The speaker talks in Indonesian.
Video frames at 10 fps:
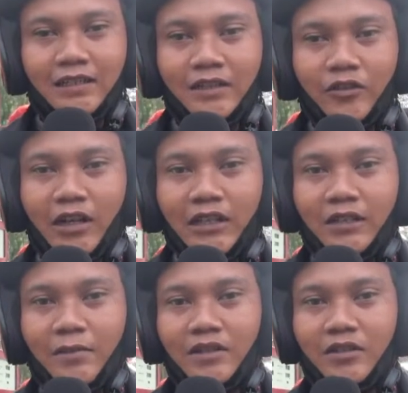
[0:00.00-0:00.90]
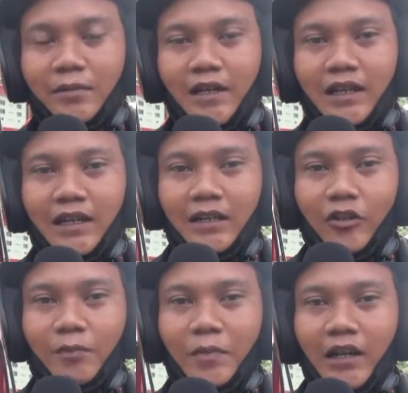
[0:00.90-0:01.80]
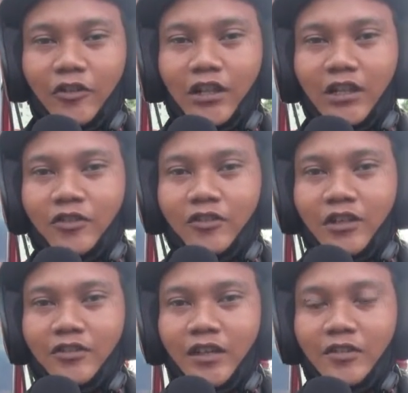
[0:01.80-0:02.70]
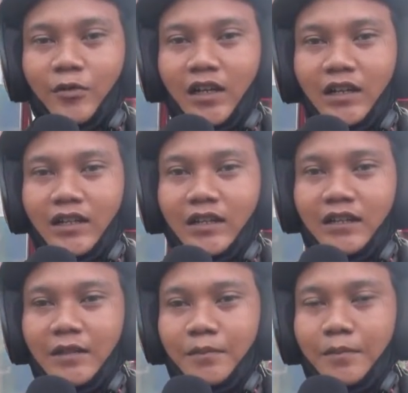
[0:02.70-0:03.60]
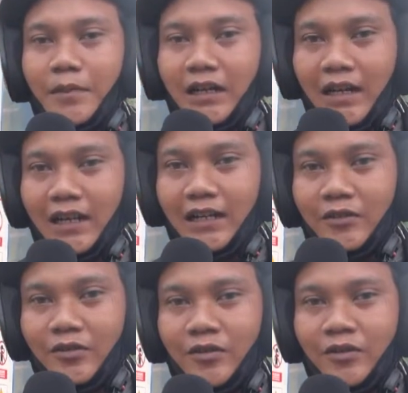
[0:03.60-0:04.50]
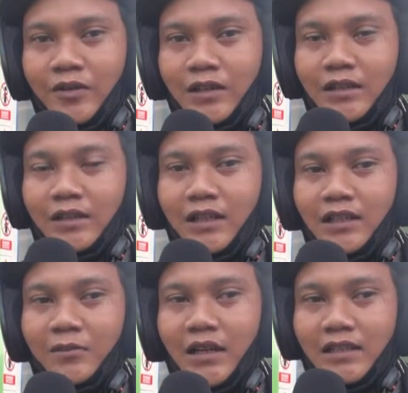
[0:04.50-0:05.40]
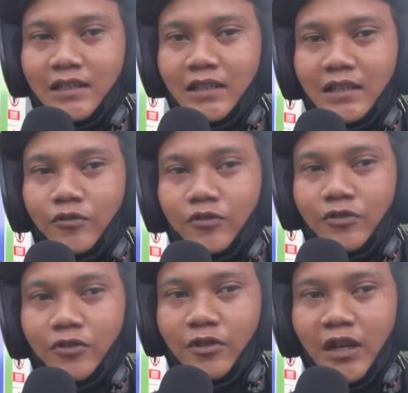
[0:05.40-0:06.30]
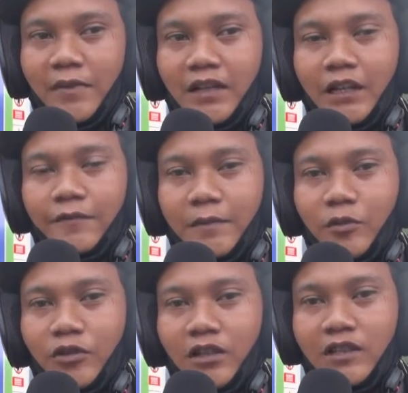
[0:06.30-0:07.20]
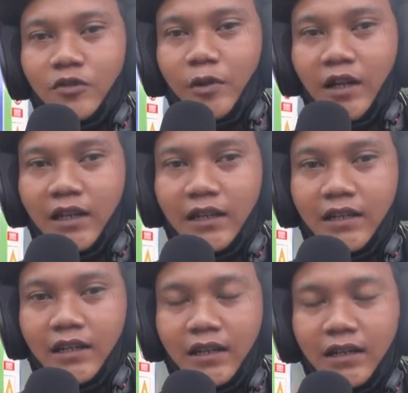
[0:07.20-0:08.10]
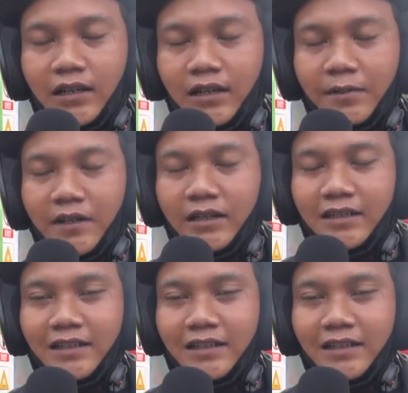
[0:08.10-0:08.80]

juga termasuk kepada do, para donatur-donaturnya juga berkah dan terima kasih untuk amanah infak pedulinya supaya uh, apa